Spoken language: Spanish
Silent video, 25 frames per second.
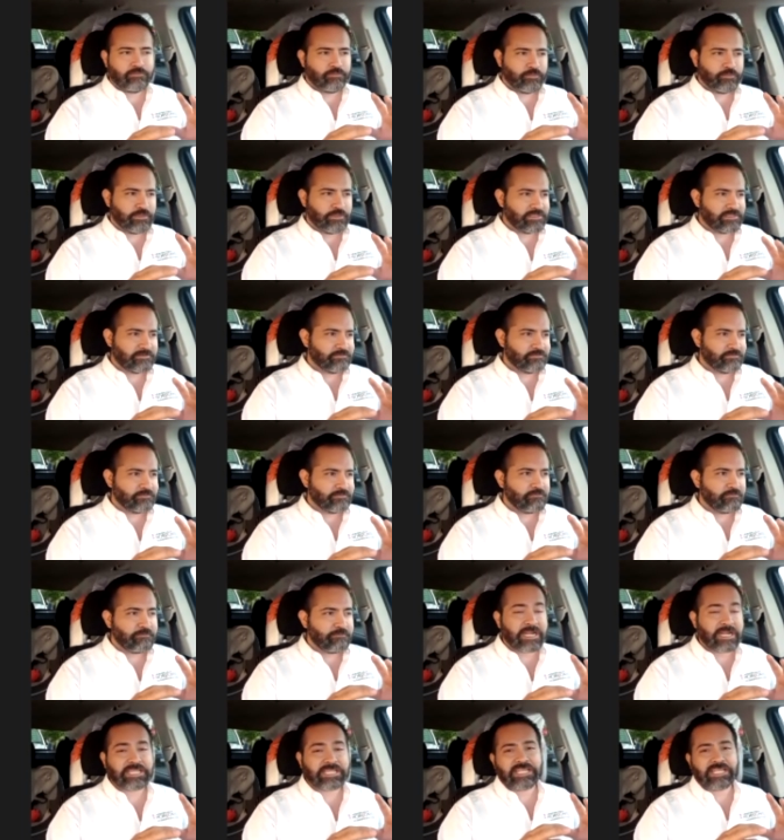pues
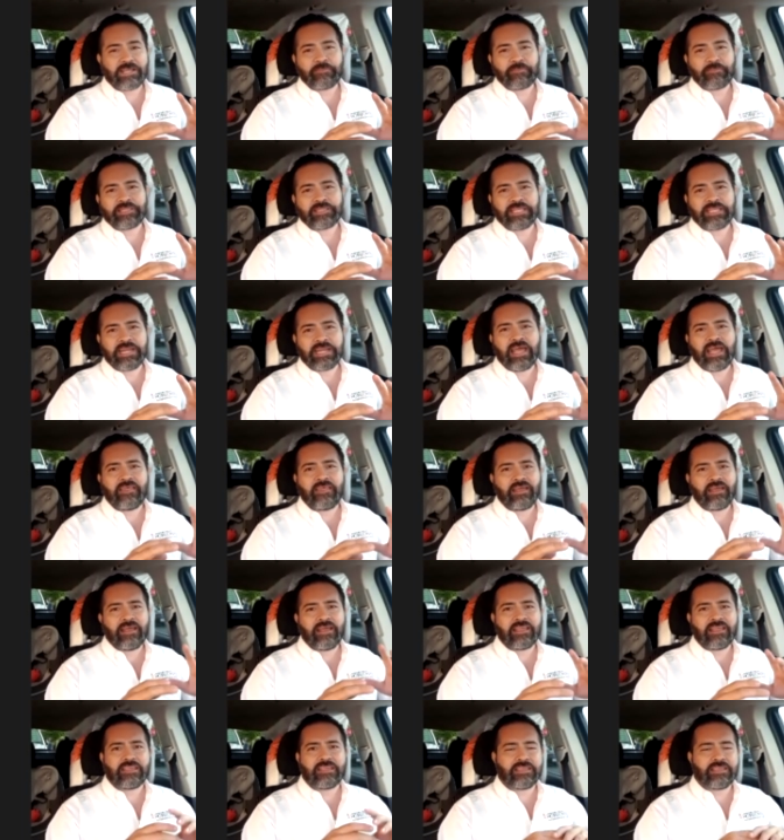prácticamente nada,
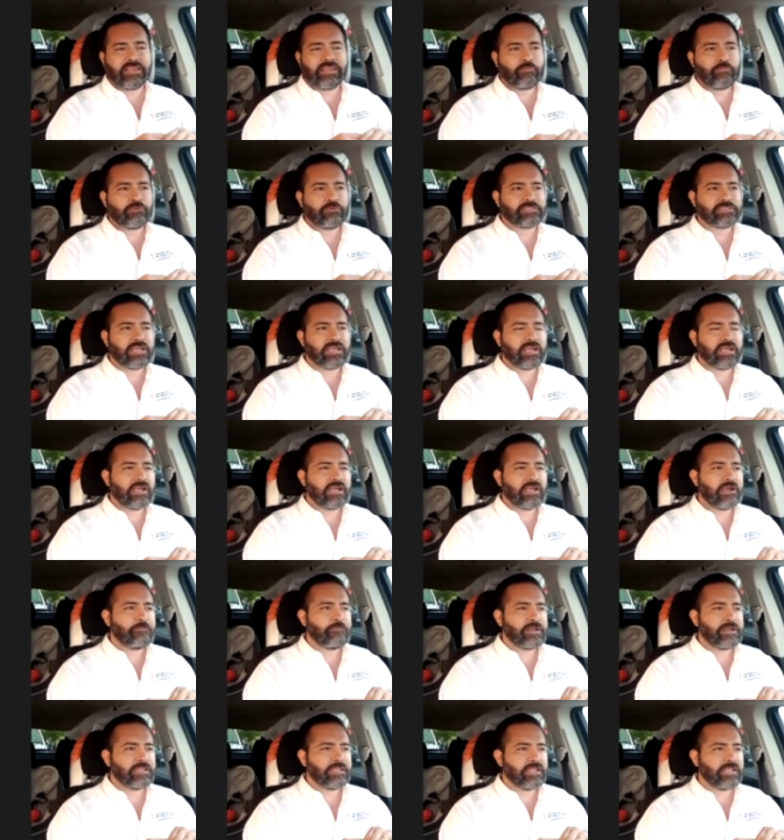ahí iremos a,
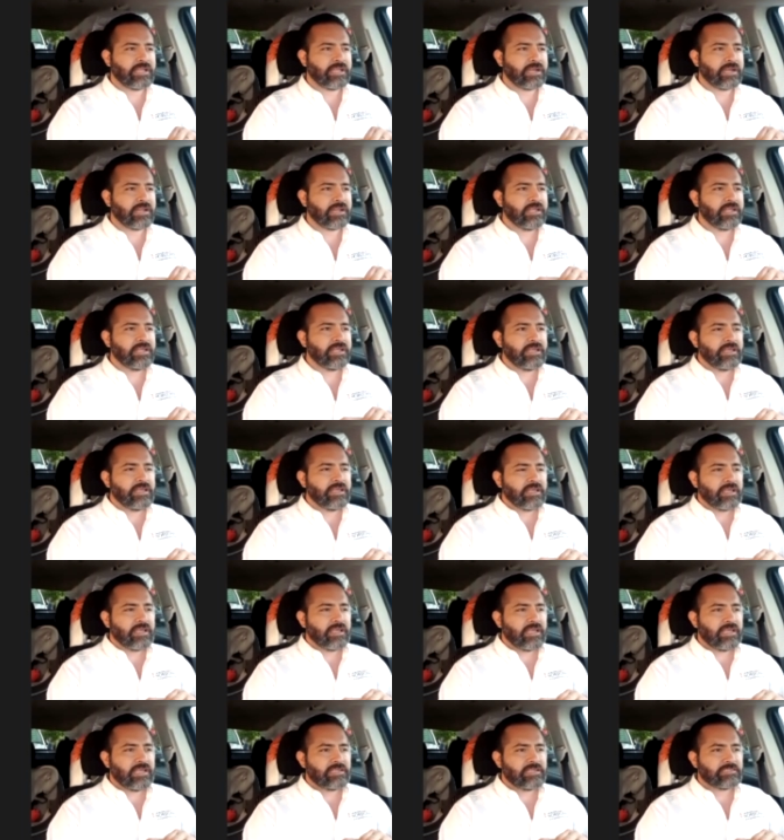aprender.
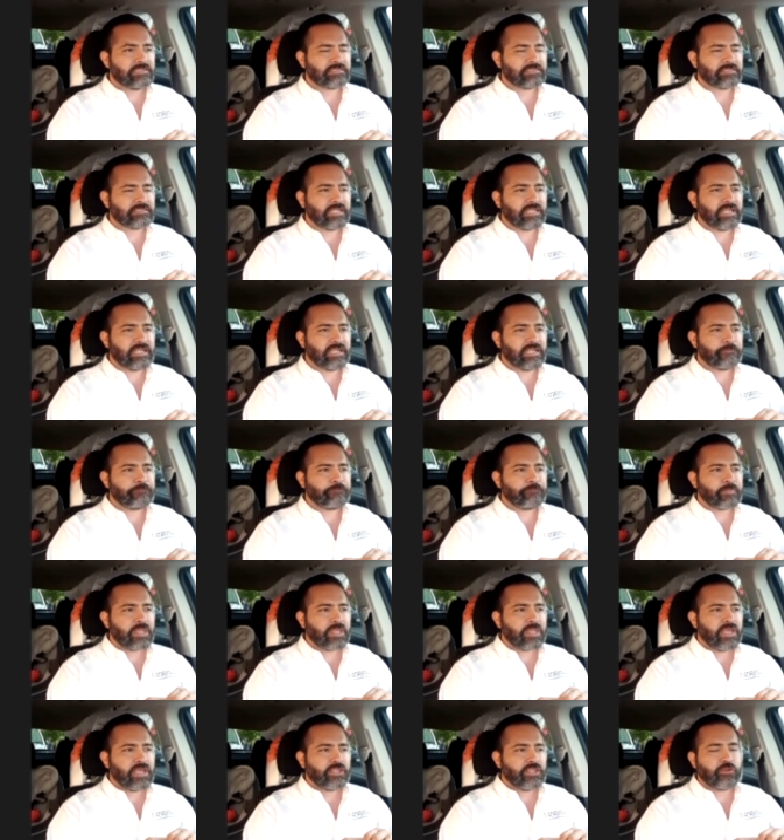Este,
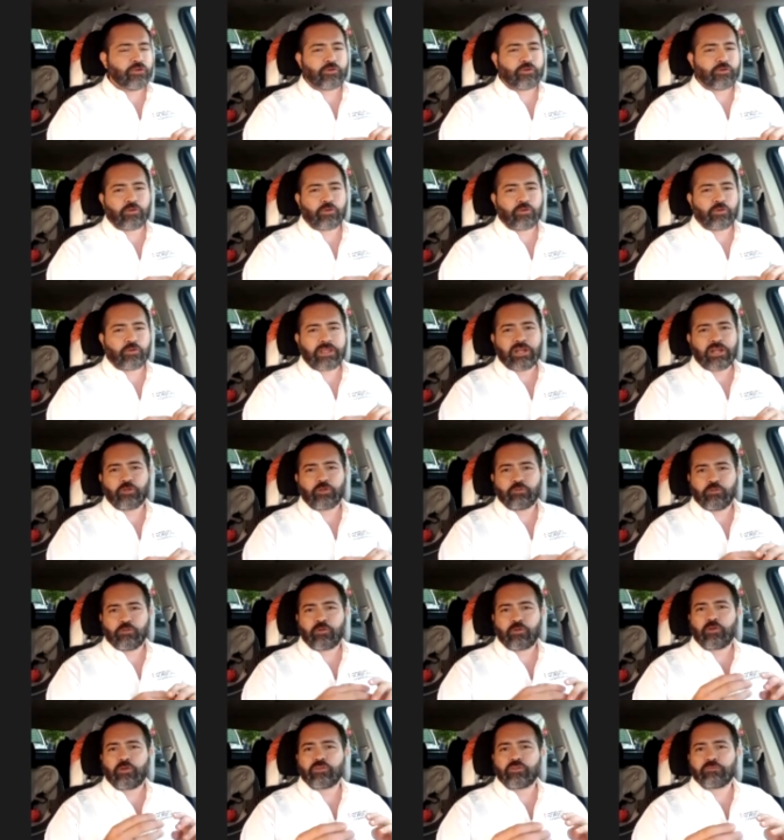yo creo que
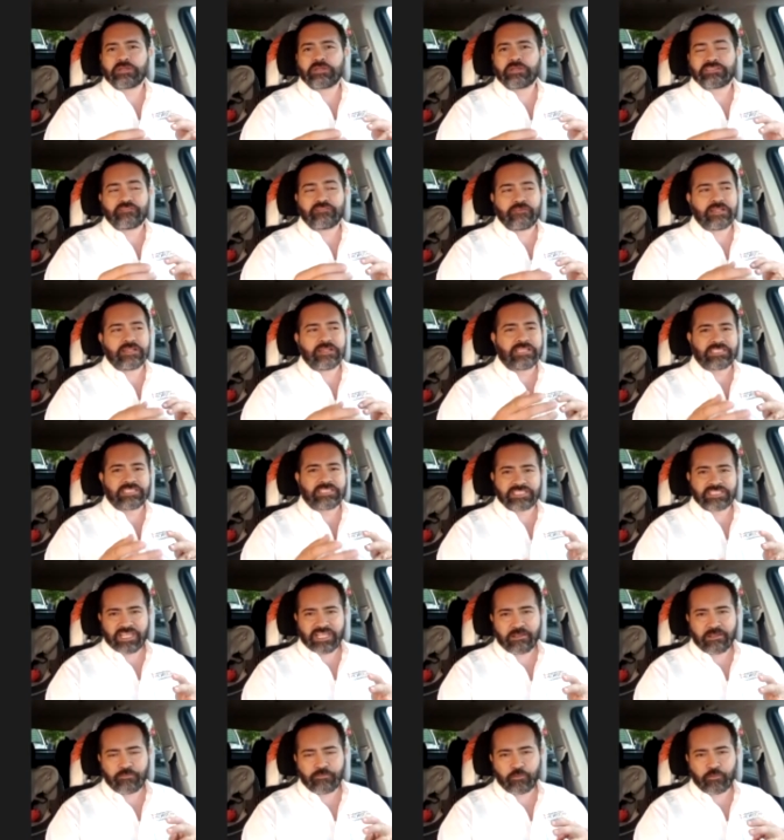lo que nos va a hacer falta es
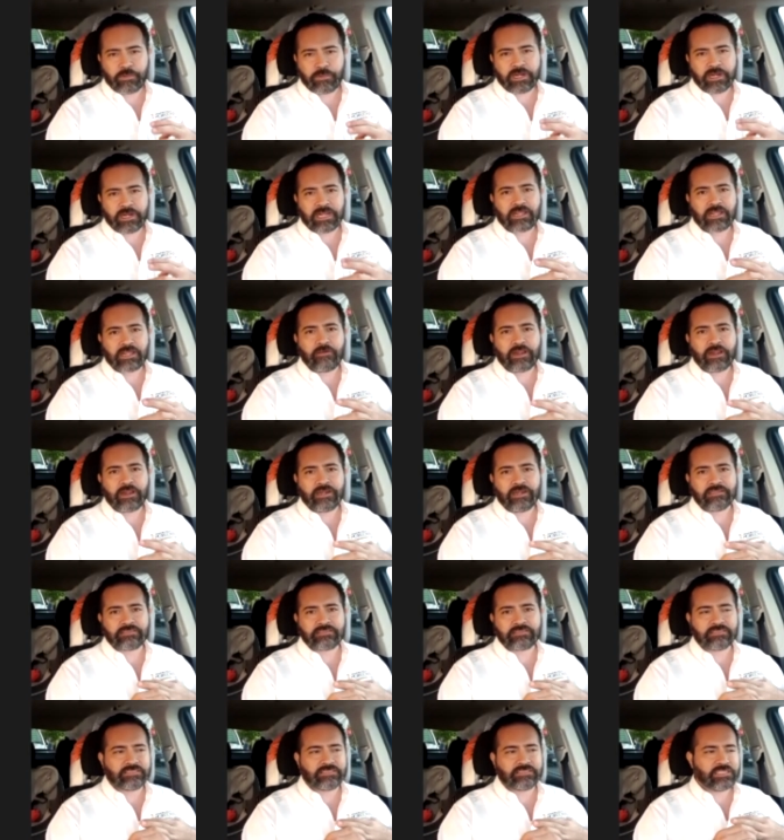tiempo para acabar en
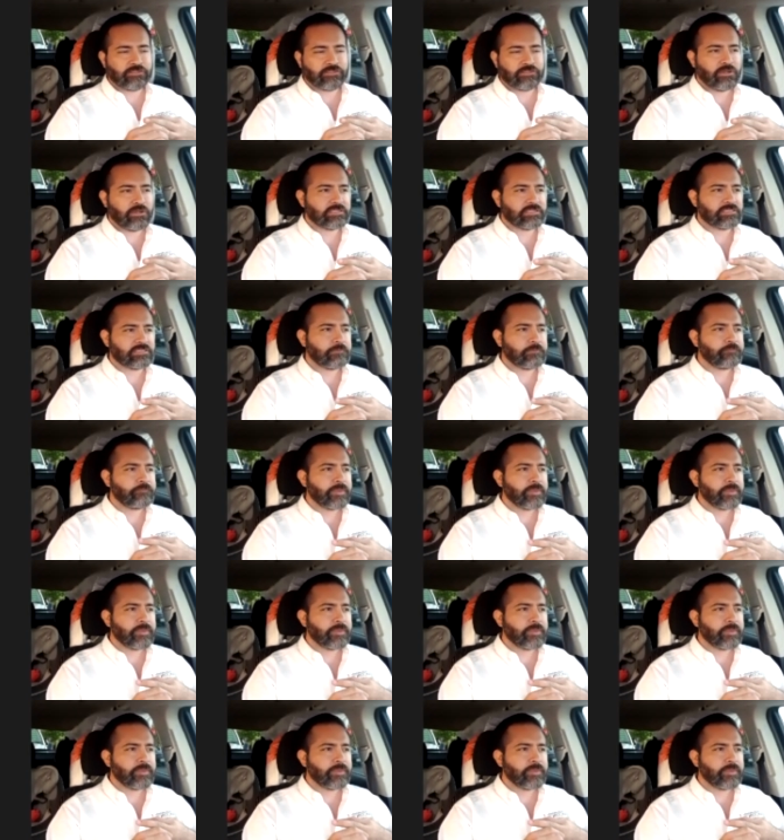esas tres horas.